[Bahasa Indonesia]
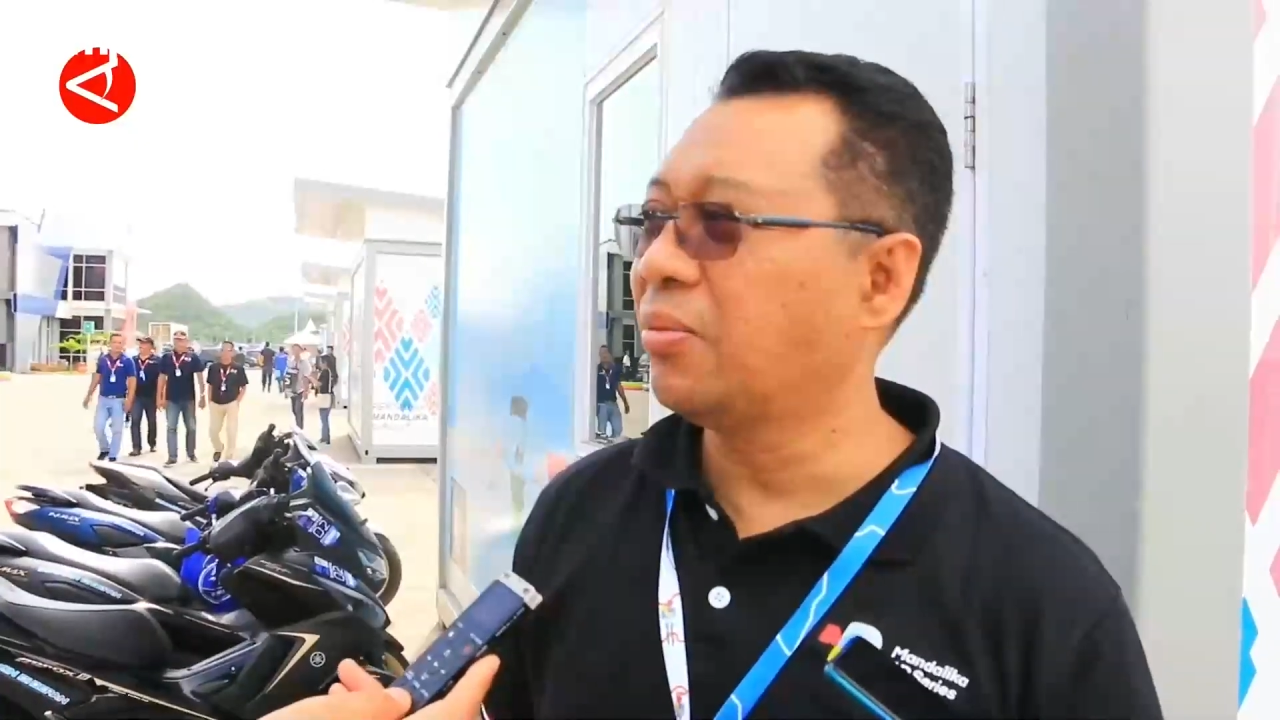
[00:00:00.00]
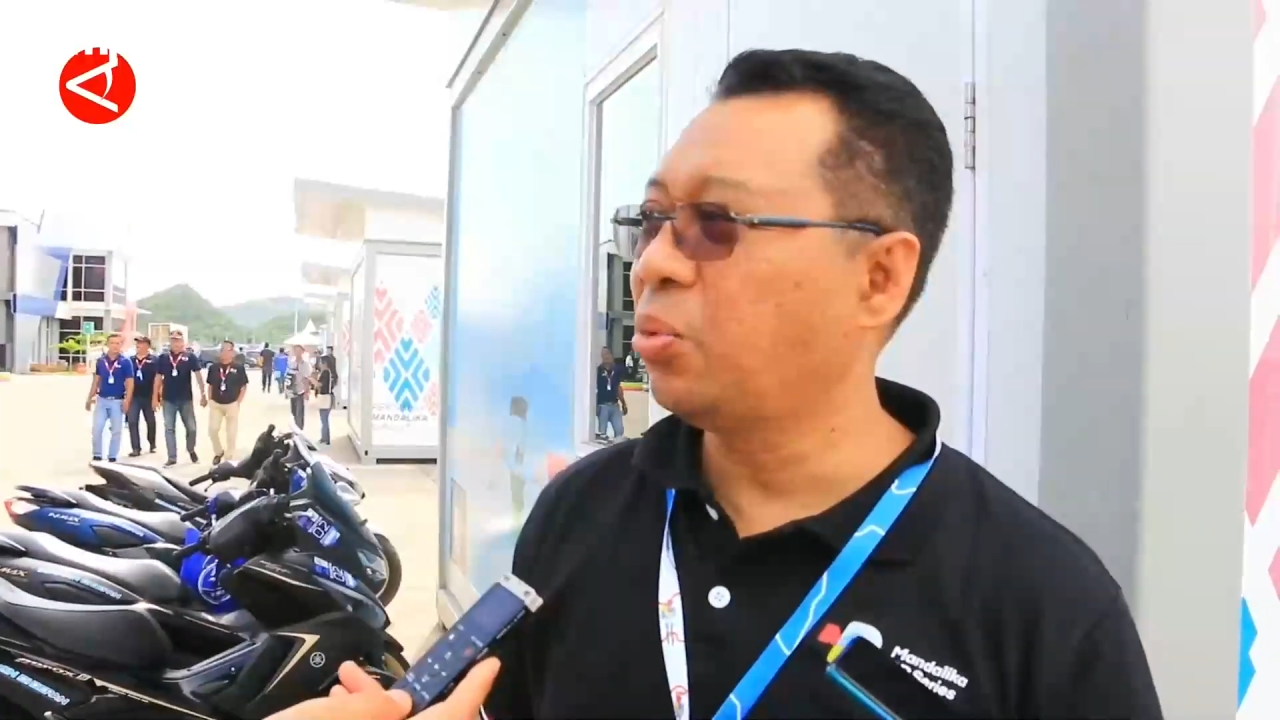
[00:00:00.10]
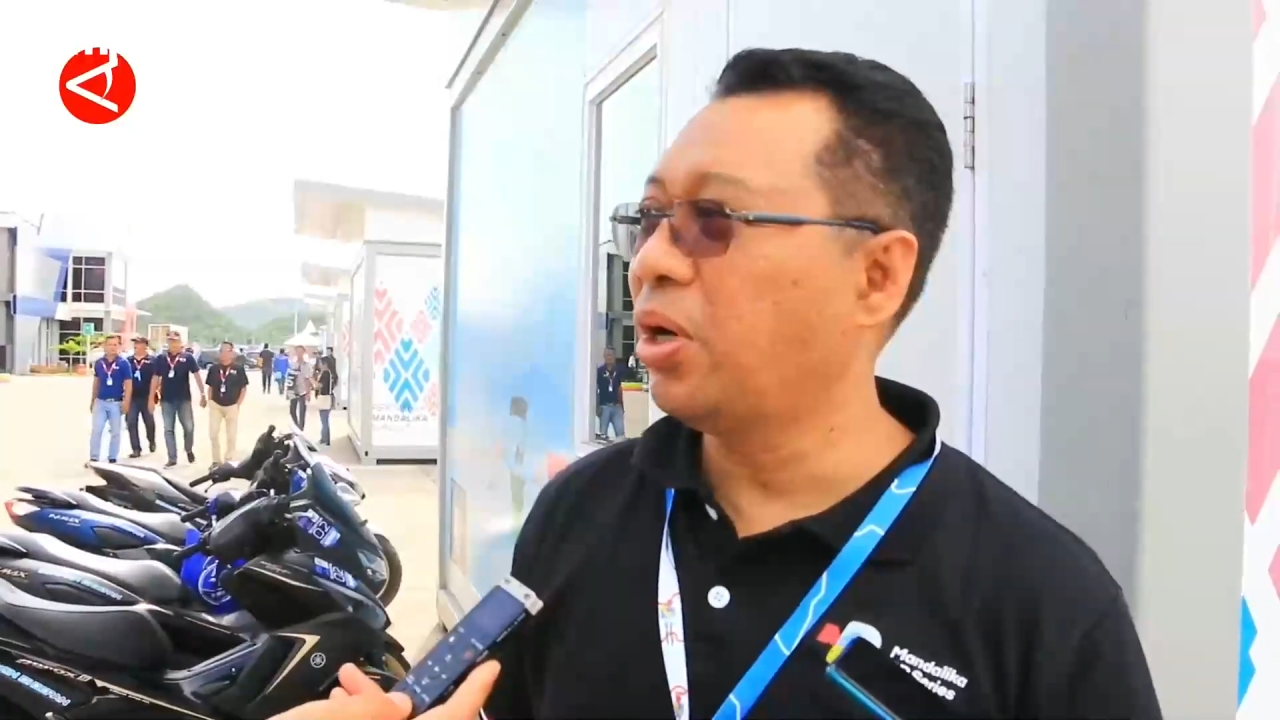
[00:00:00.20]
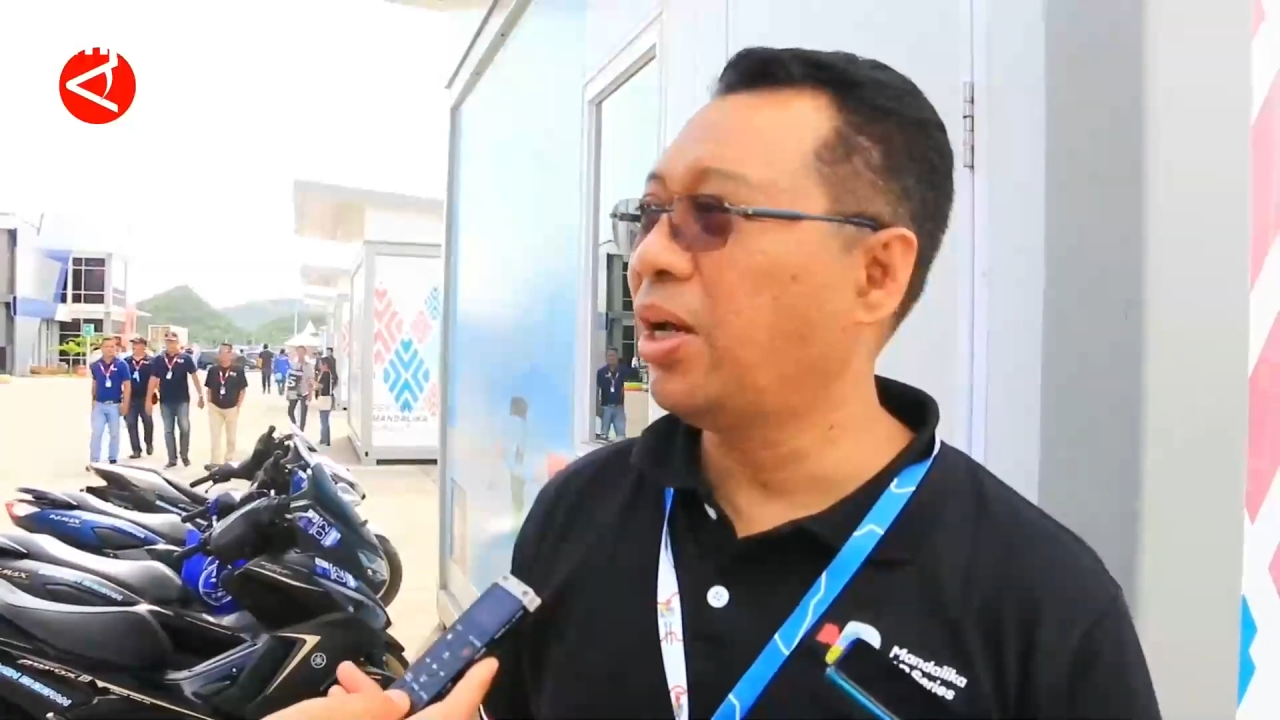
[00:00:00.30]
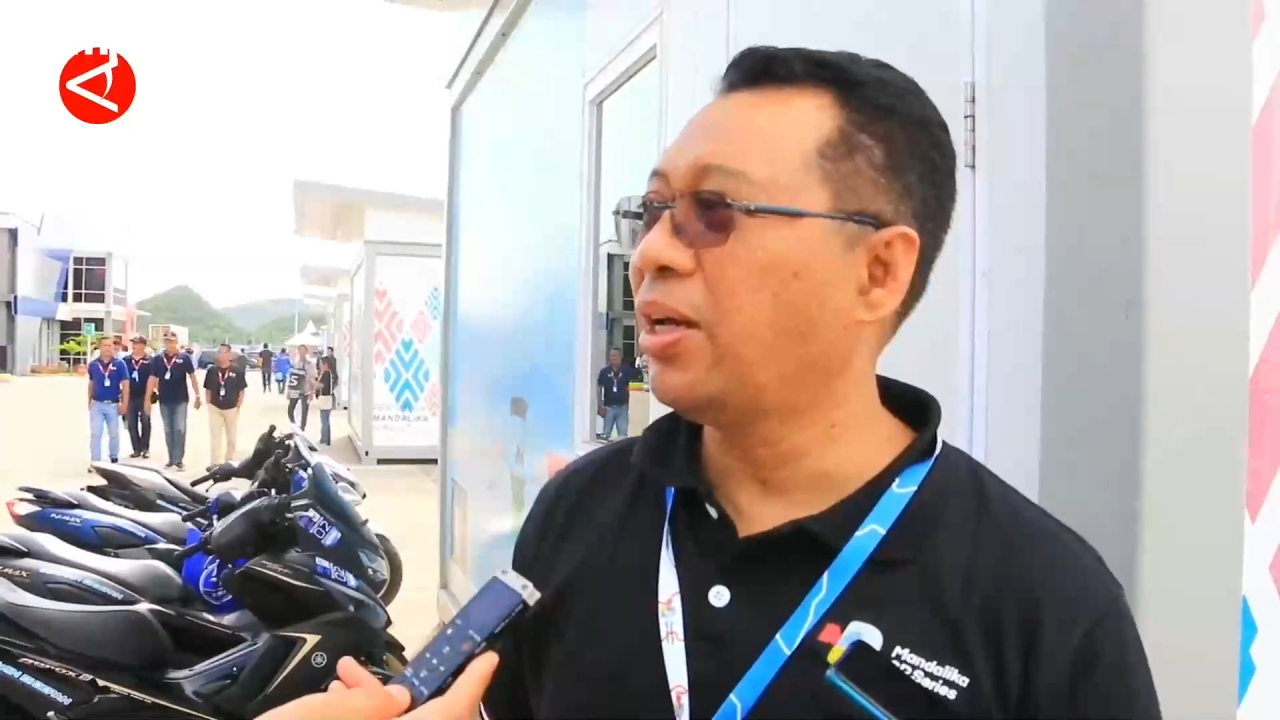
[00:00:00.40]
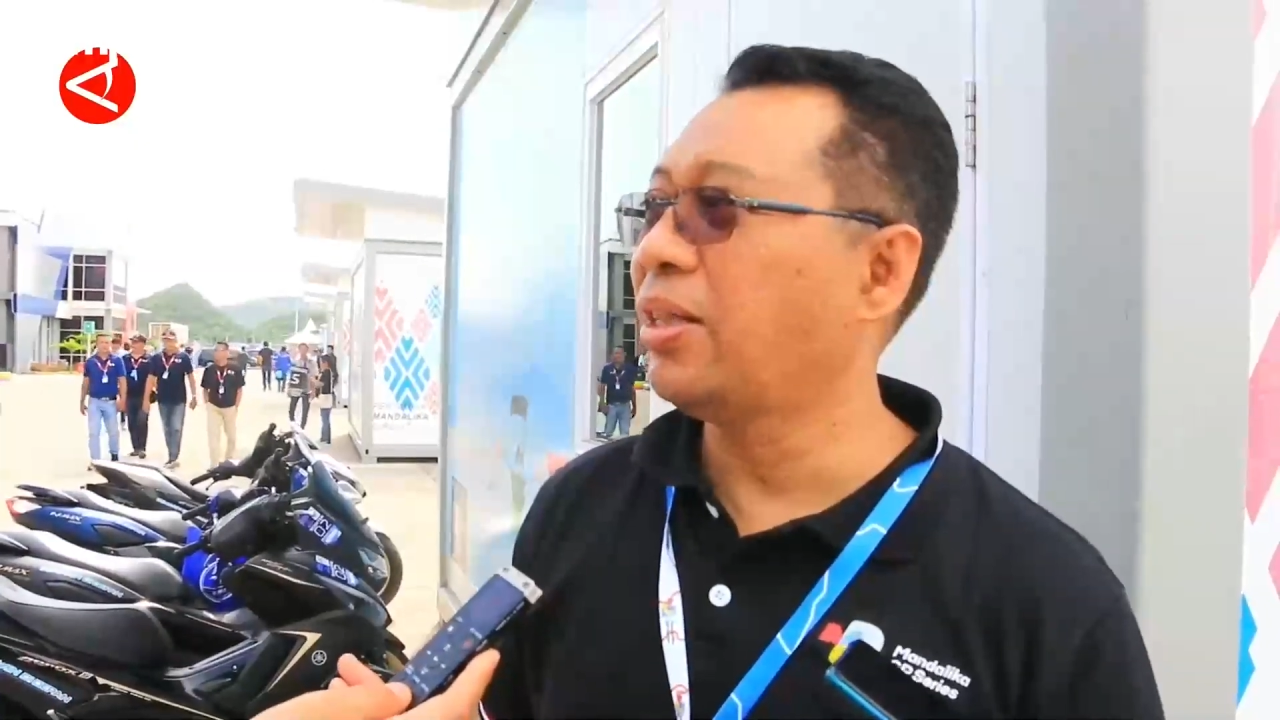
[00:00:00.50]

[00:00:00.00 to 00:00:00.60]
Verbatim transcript: budaya